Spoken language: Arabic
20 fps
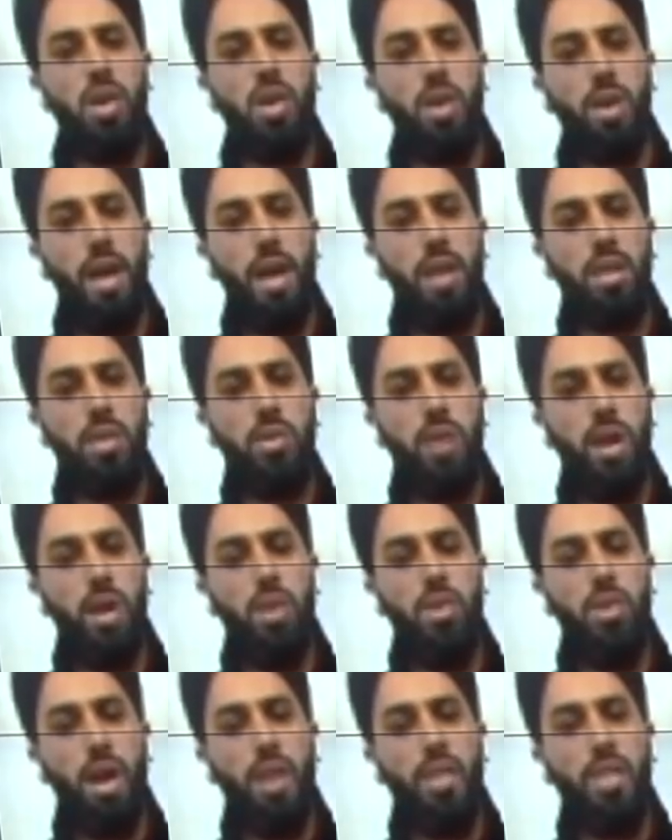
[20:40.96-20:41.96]
يقاتل وان
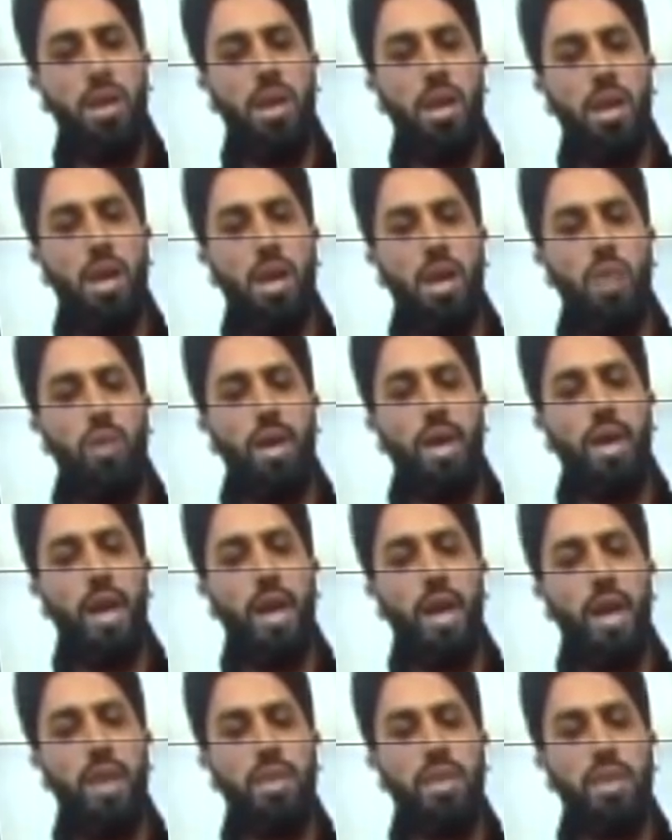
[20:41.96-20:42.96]
يناضل
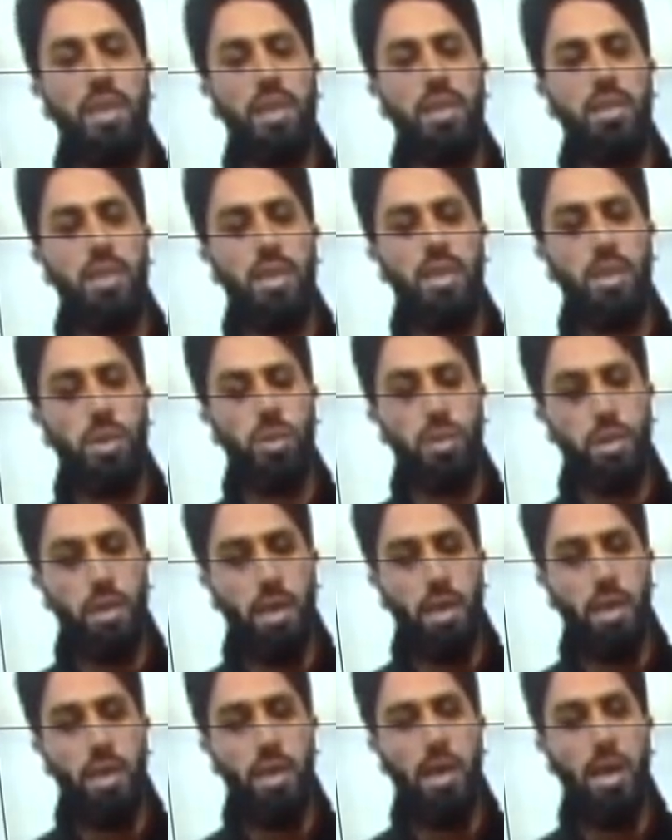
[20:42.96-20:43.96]
وقياده الجيش
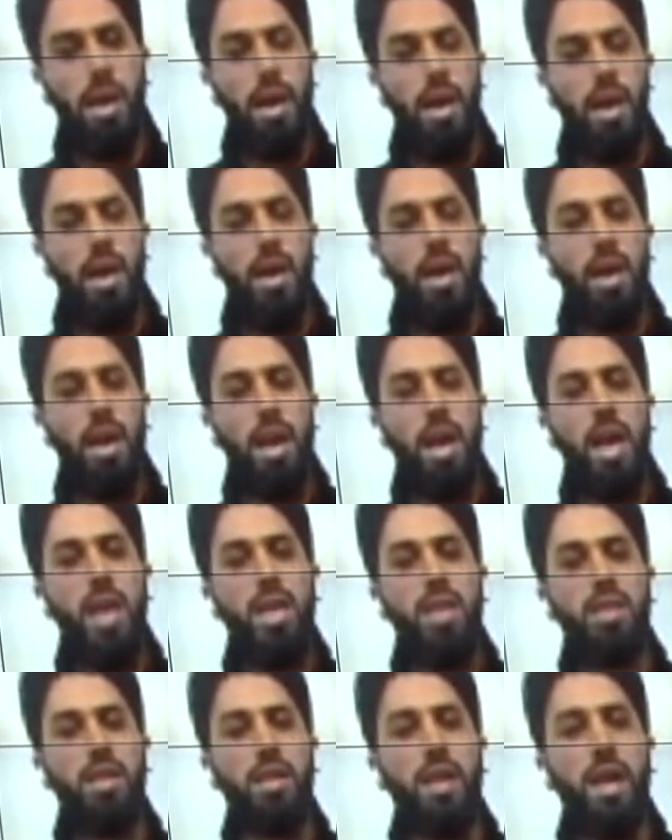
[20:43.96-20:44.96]
الوطني
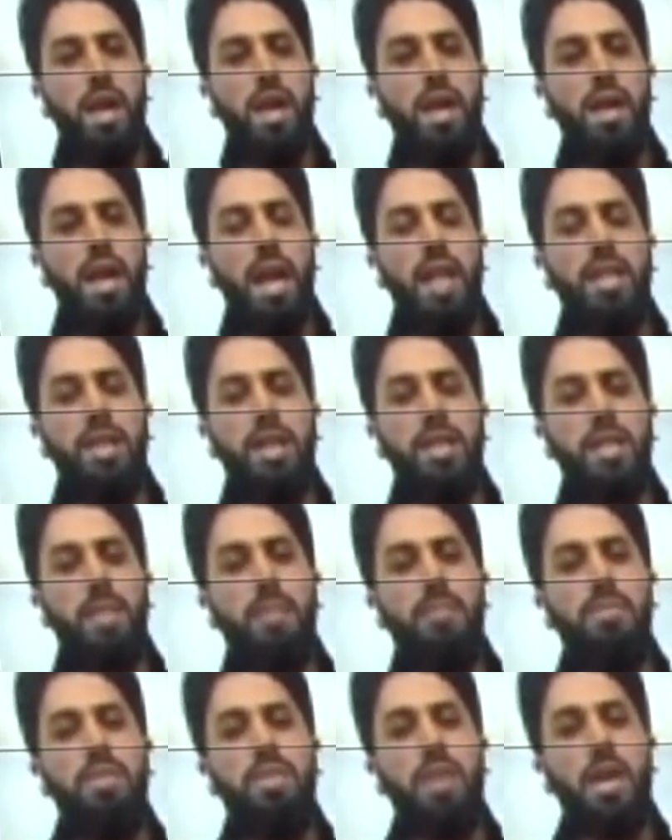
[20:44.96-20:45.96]
لا لا لا تهتم
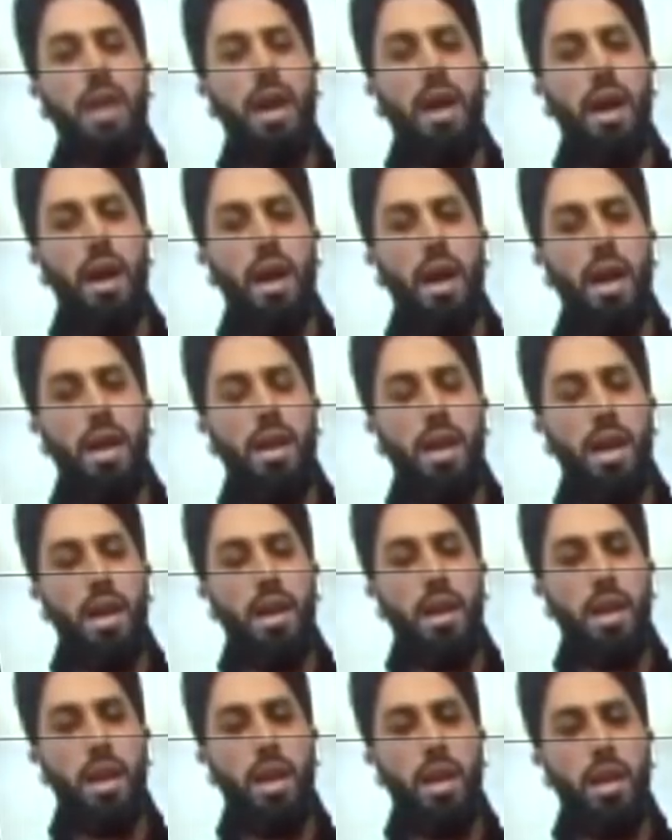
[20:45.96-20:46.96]
بجرحى
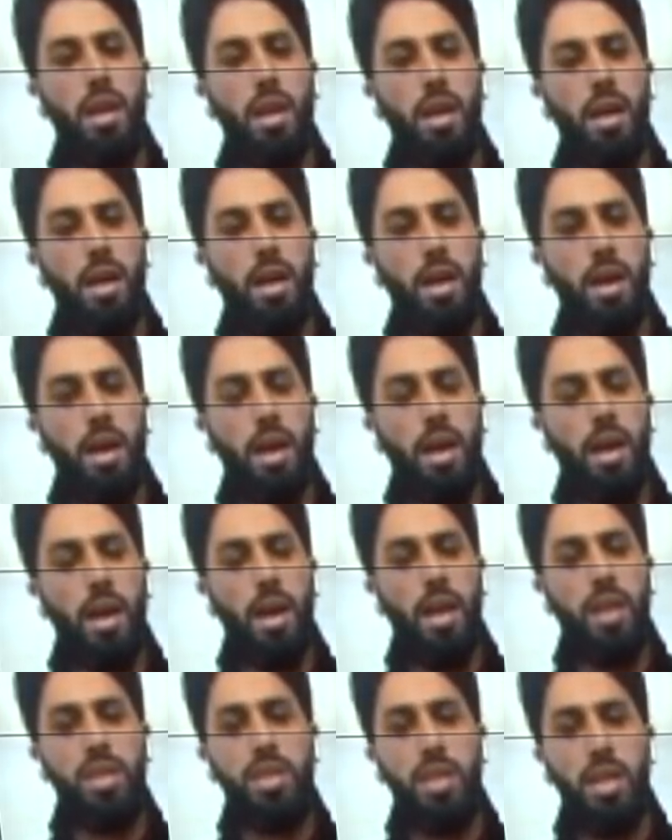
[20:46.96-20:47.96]

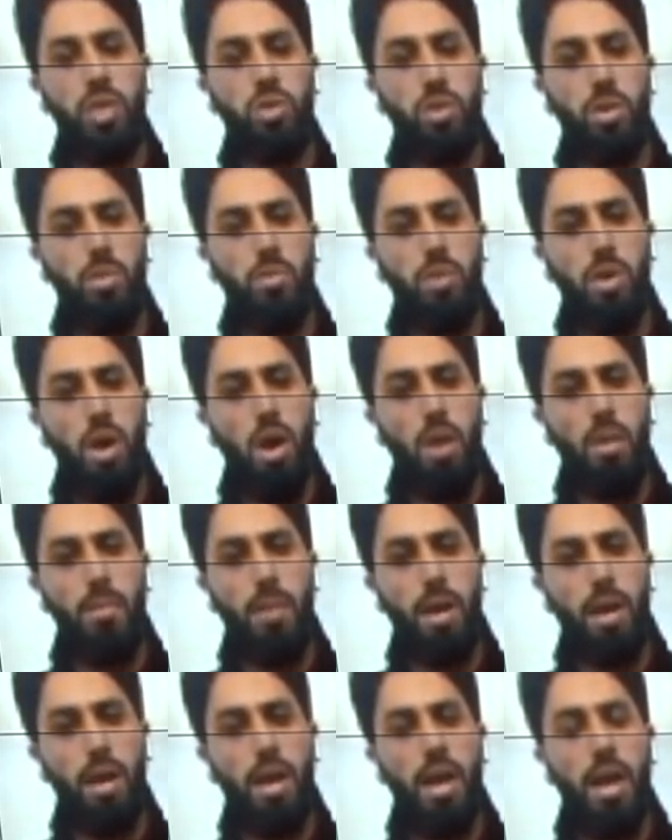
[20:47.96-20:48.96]
الجيش والمقاومه
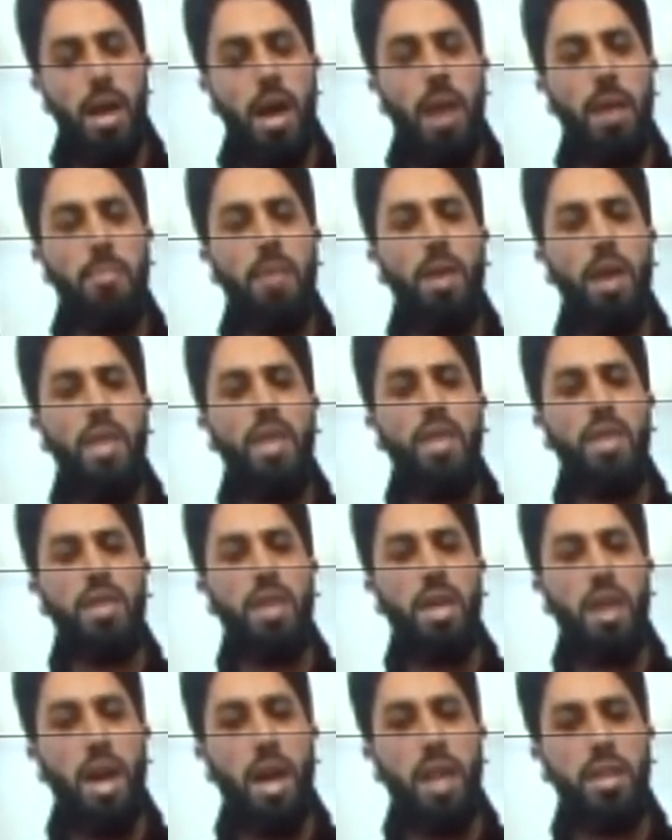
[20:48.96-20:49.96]
بعض
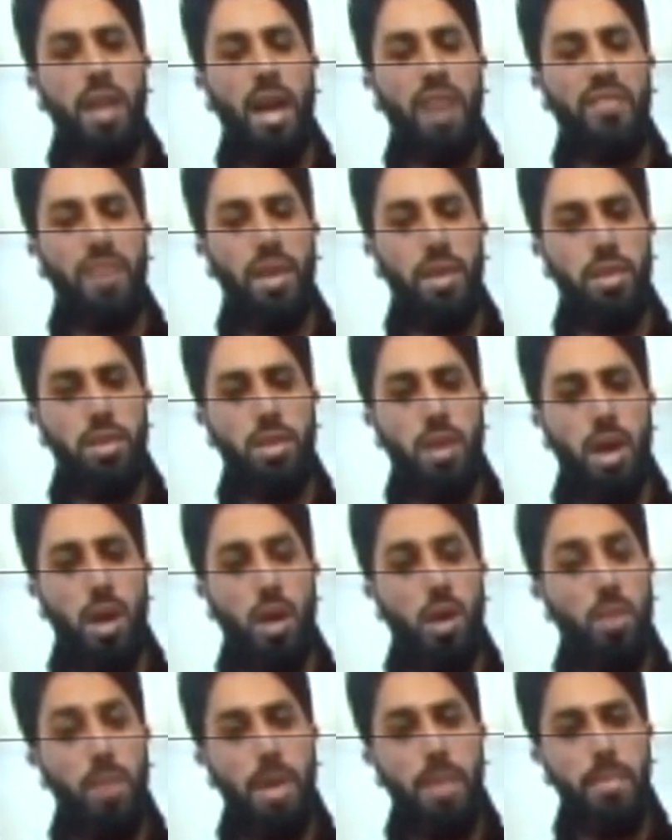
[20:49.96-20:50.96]
الجرحى تعفن
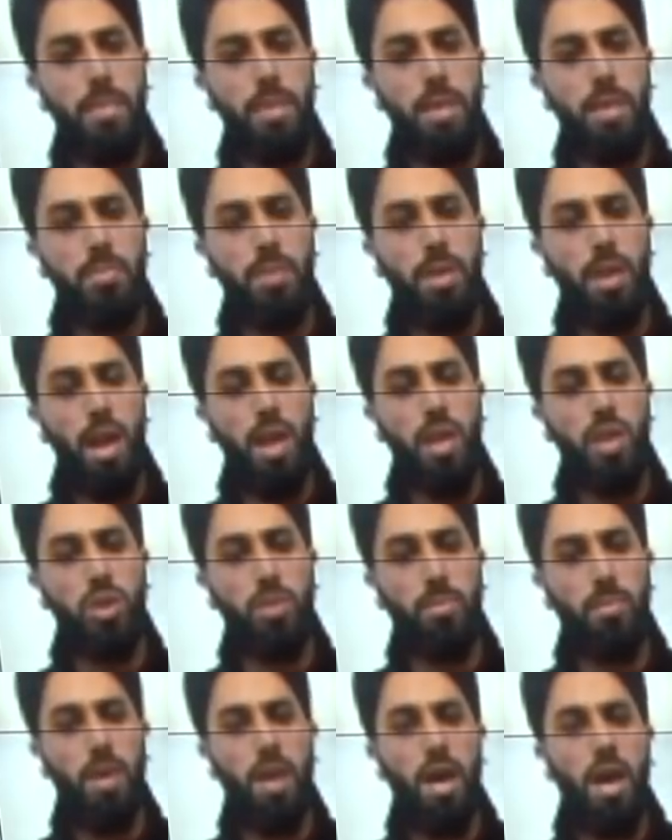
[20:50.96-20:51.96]
جراحهم لم يتم علاجهم
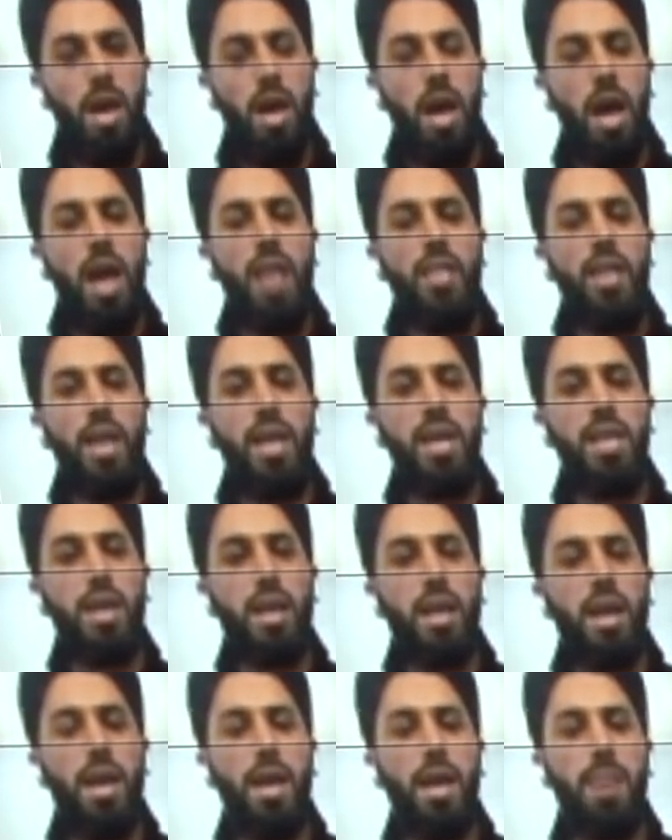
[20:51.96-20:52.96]
هذا ليس
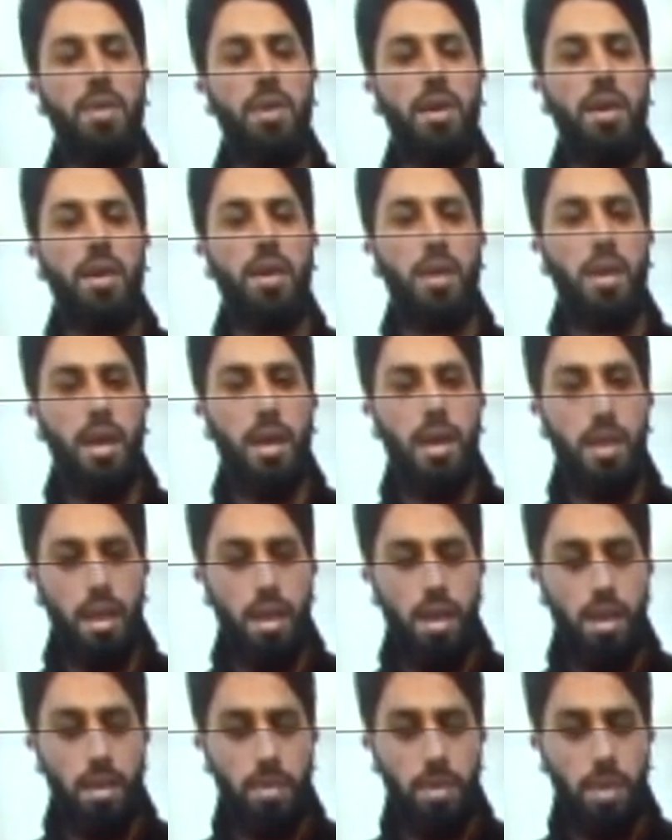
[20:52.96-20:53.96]
كلام
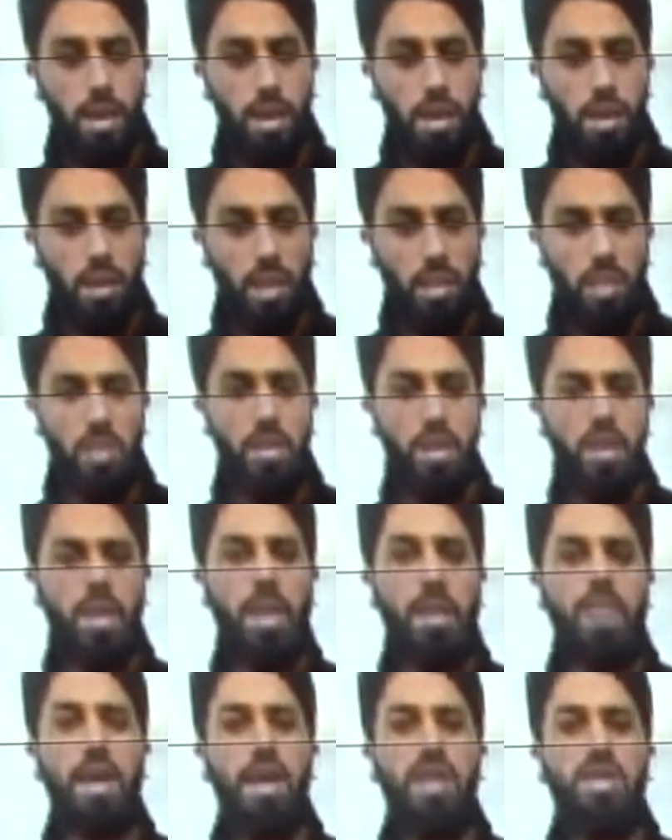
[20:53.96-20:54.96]
التضبيط
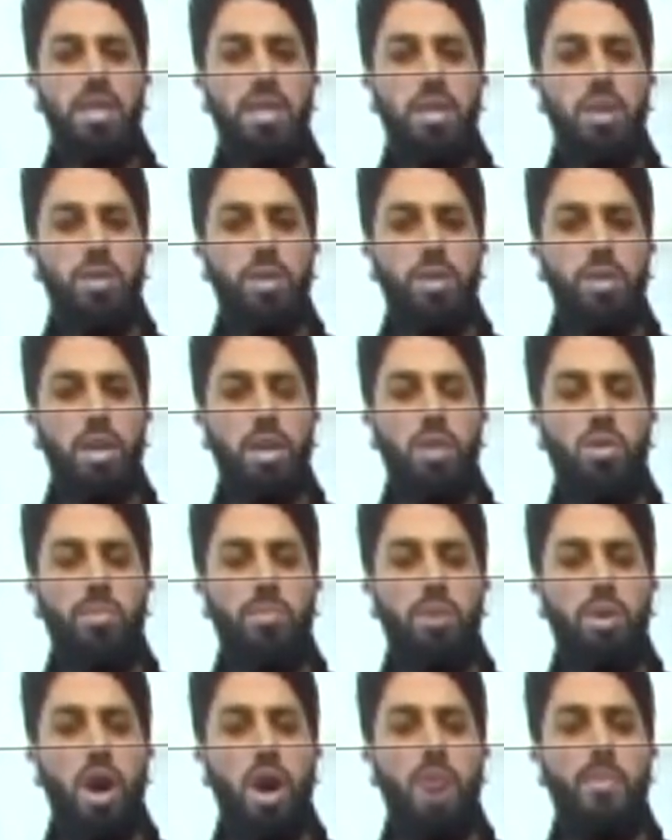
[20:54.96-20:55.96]
ابناء الجيش الوطني
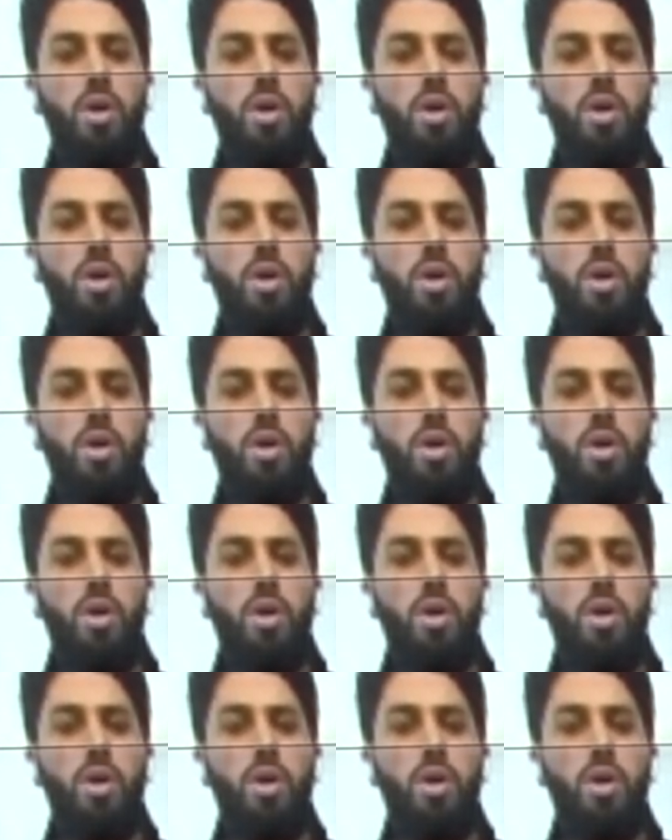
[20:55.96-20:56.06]
والمقاومه